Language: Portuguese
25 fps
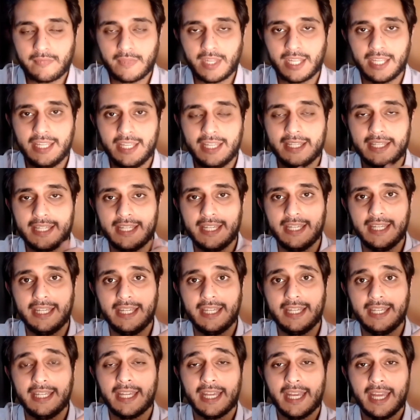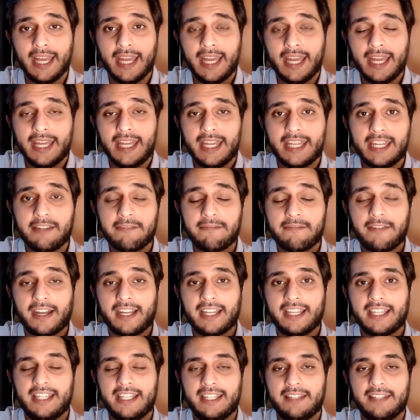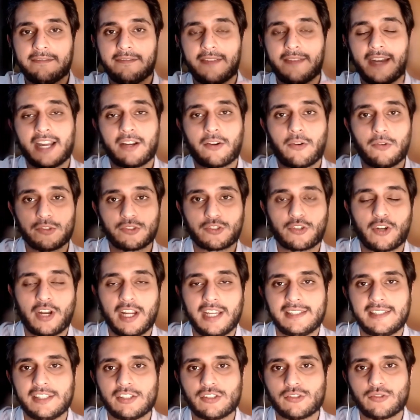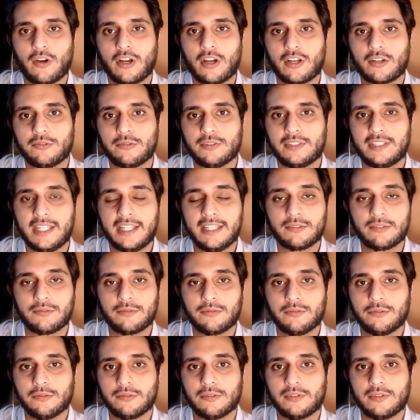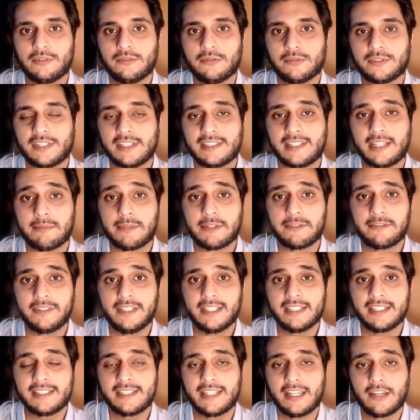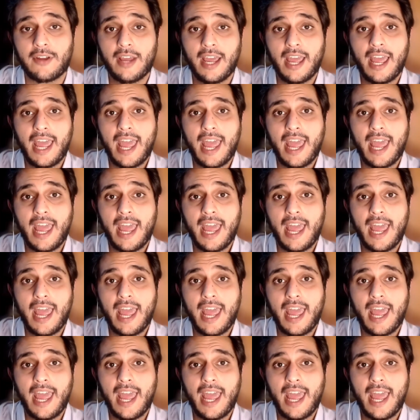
e que, e que, e que constrói esse histórico dentro do, do sistema financeiro